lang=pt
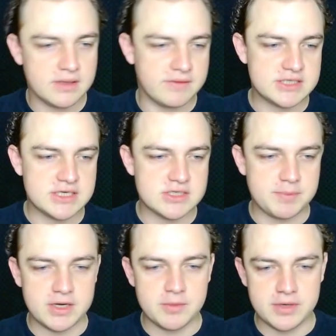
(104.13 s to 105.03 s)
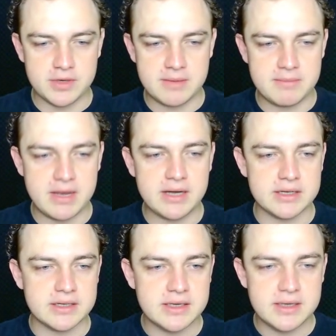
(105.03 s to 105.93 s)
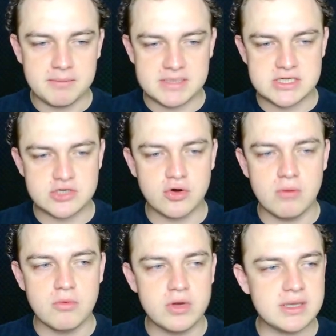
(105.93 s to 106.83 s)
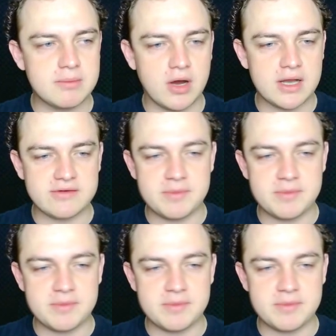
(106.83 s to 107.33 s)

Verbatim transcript: Na verdade, ele só perdeu pro Lindenberg, mas ele jogou muita bola,